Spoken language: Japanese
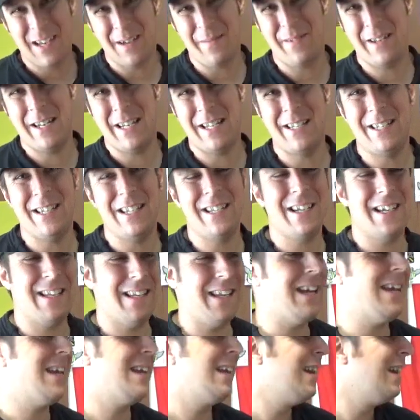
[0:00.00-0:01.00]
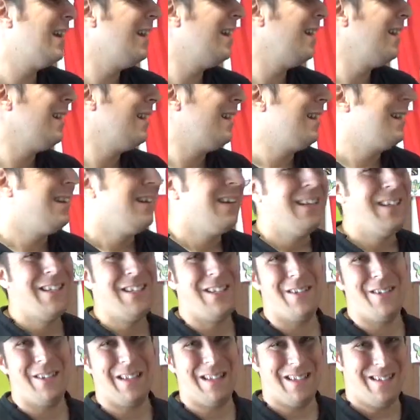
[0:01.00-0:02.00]
あまり時間ない。
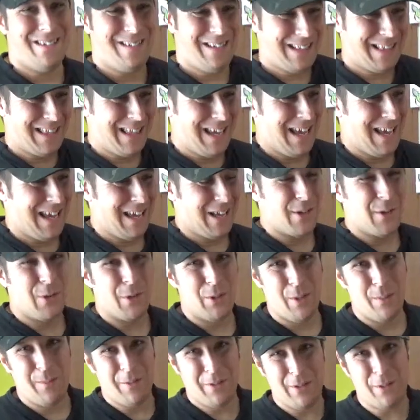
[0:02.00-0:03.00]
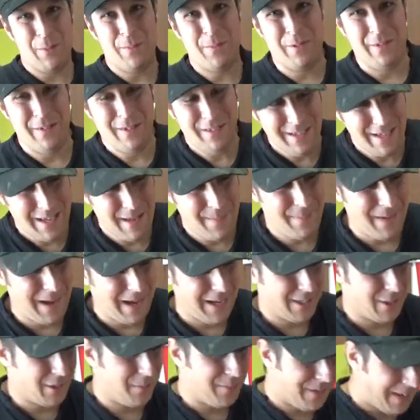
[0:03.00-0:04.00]
仕事終わって子供ともいっ
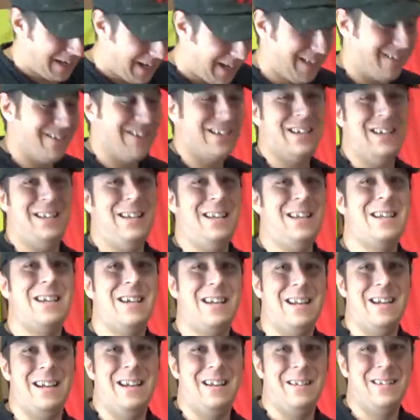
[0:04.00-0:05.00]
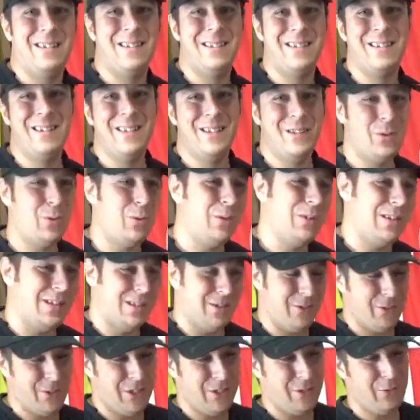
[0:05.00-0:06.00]
ぱい遊ばないといけないから、父さ
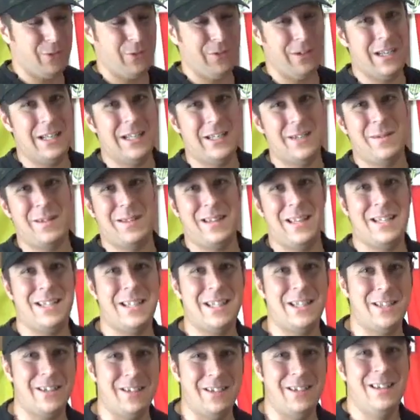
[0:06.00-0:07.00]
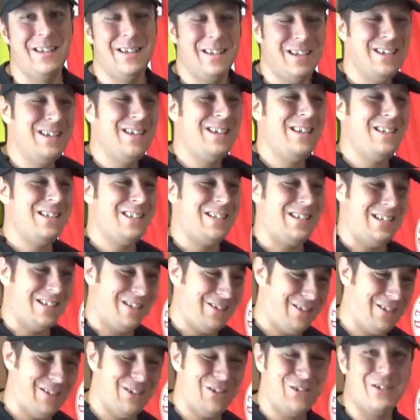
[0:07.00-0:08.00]
んの仕事が一番大切。それ
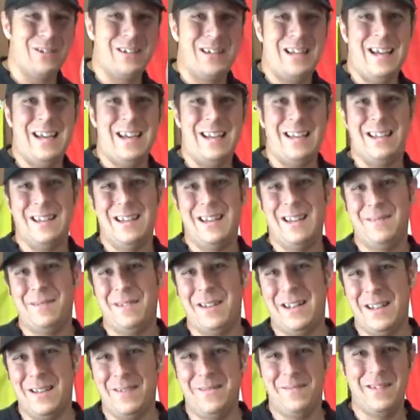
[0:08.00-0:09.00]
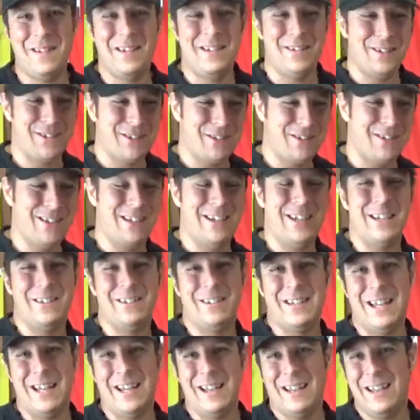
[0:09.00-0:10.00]
ちょっとしょうがない。あまりビデオ作らない
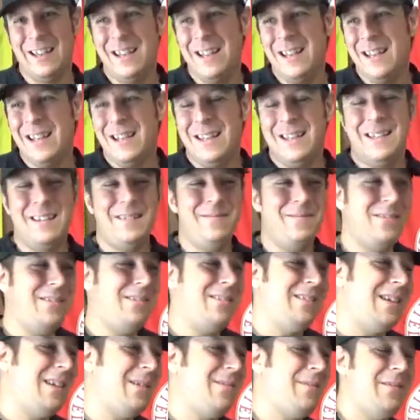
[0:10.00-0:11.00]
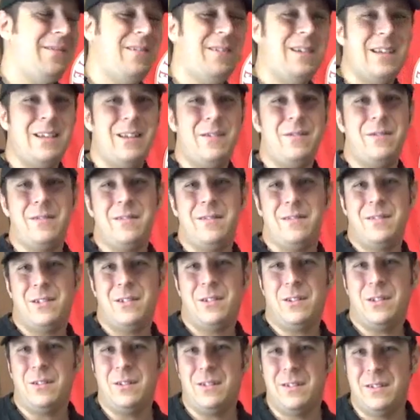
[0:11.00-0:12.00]
ので。でも、今はよく、
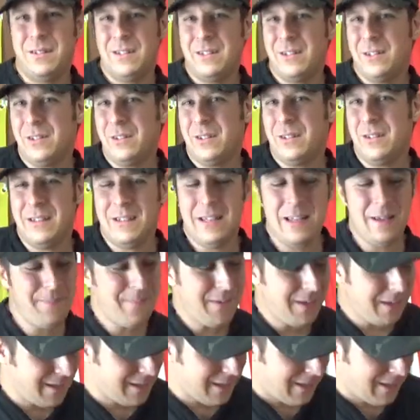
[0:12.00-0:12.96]
ちょっと、ちょっと暇